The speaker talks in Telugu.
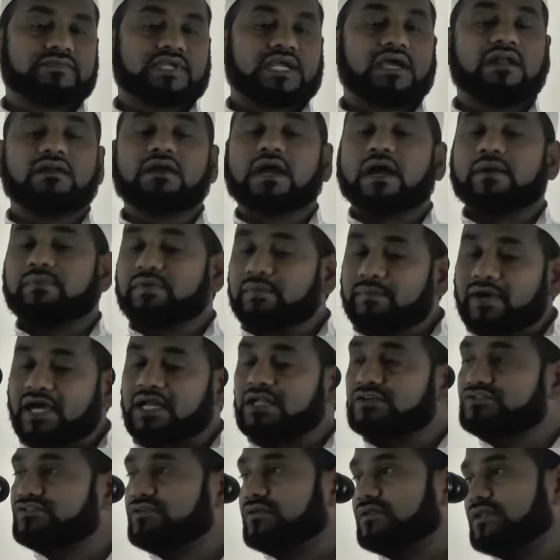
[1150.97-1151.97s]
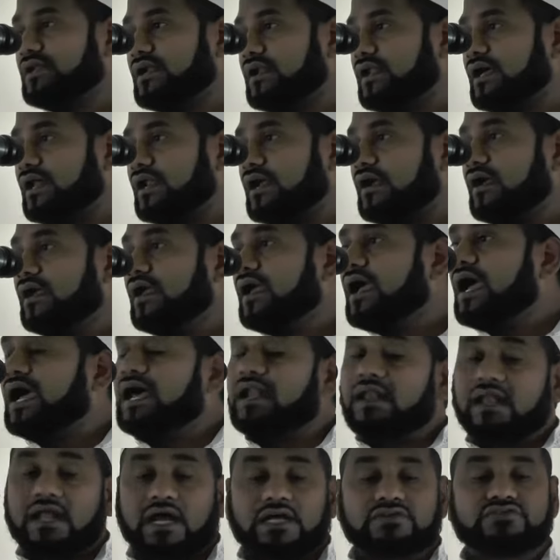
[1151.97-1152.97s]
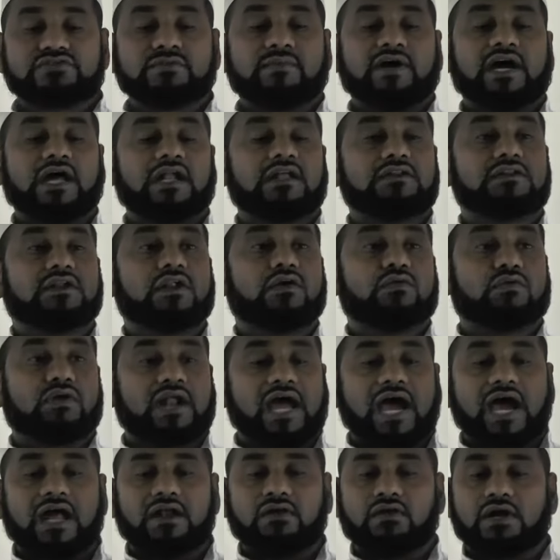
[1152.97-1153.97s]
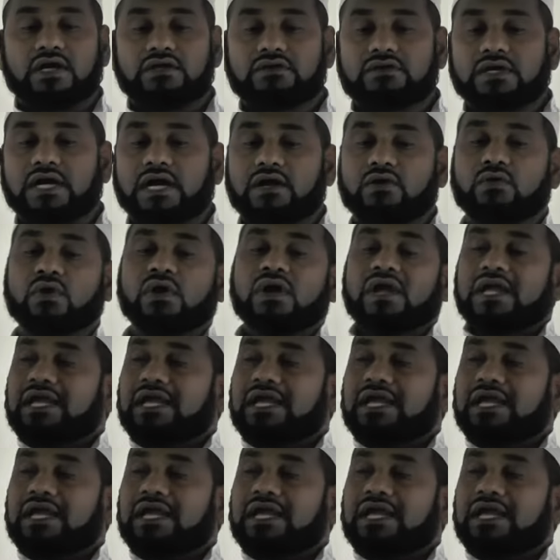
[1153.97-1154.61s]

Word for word: కనుక అభిమాన సోదరులారా అల్లాహ్ సుబానంతల ఖురాన్లో అంటాడు